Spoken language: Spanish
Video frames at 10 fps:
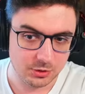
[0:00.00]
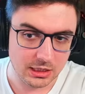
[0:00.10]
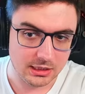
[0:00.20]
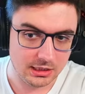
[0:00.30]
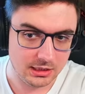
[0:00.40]
por
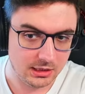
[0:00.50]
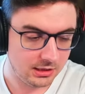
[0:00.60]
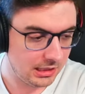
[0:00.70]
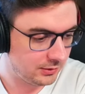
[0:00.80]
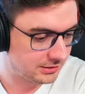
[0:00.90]

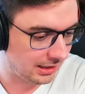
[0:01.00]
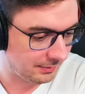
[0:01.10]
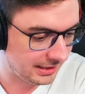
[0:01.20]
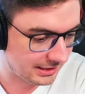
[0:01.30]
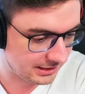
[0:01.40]
aquí a nuestra
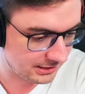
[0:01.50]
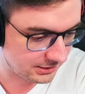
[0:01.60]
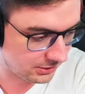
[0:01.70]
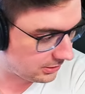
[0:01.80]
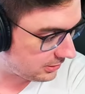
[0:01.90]
amiga
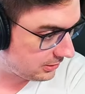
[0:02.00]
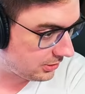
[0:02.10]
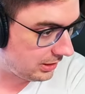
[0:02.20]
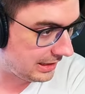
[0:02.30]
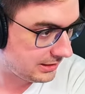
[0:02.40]
Jinx con,
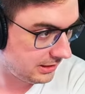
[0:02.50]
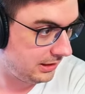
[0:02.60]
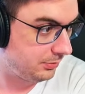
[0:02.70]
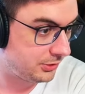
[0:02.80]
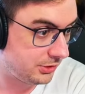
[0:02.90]
la
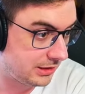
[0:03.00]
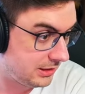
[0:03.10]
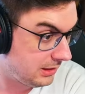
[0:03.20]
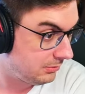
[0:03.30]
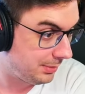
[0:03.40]
skin, pues yo qué
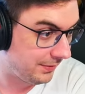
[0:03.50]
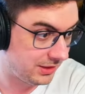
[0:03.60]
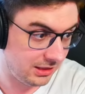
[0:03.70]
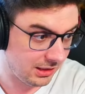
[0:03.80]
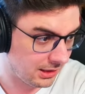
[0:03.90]
sé,
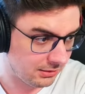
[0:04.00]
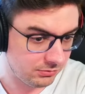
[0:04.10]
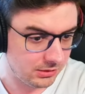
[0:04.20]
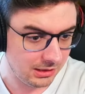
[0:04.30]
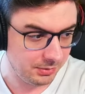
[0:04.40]
bandida
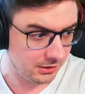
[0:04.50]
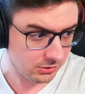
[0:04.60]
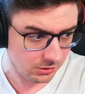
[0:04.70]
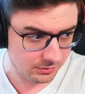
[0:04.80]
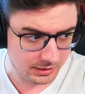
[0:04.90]
de
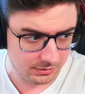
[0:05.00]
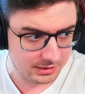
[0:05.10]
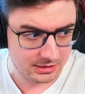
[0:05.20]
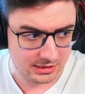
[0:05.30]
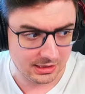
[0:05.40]
Piltover,
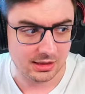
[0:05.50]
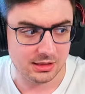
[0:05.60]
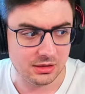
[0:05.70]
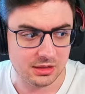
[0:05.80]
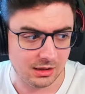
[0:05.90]
bandida
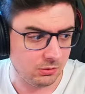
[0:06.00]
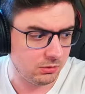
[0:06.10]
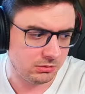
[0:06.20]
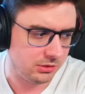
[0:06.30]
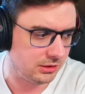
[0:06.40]
de
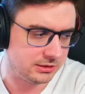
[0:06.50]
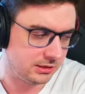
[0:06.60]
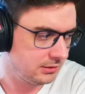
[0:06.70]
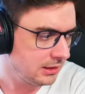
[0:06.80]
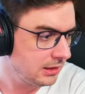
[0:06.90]
Zaun, yo qué sé.